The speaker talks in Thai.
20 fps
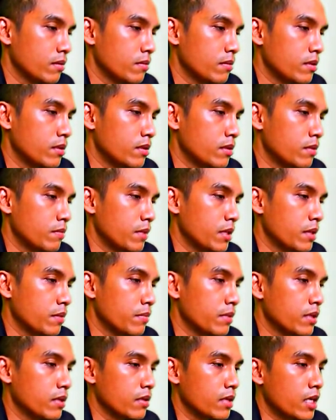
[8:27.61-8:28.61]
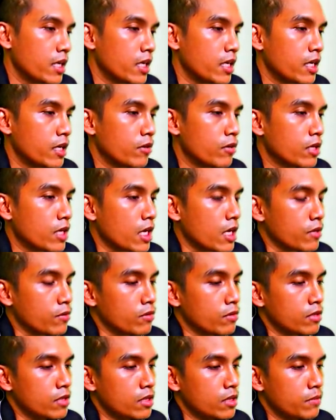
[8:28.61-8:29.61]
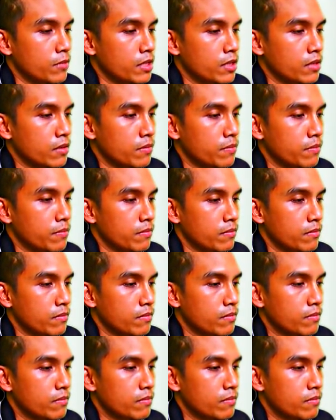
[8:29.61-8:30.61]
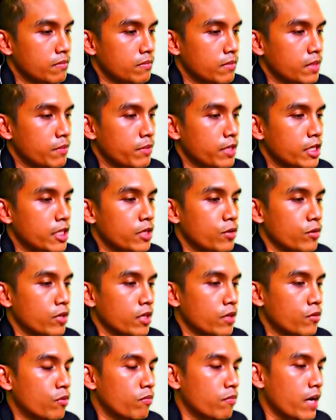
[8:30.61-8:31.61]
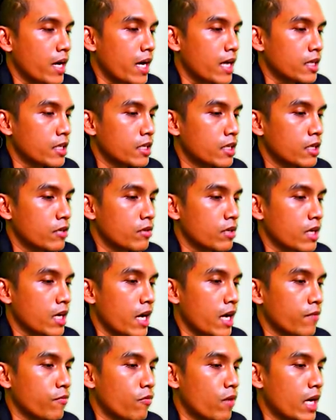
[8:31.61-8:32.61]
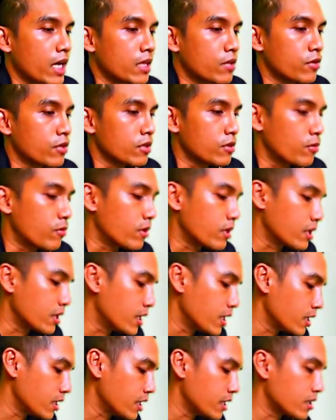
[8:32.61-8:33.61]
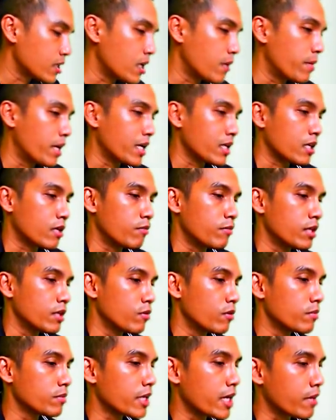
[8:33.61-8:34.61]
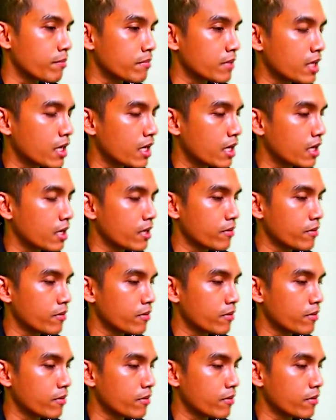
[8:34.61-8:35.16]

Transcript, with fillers: เออไม่ไม่ให้ให้โอกาสคนที่ไม่ไม่ไม่ได้อยู่ในกลุ่มงานที่เกี่ยวกับการวาดโดยตรงได้ได้สามารถเข้ามาร่วมทำได้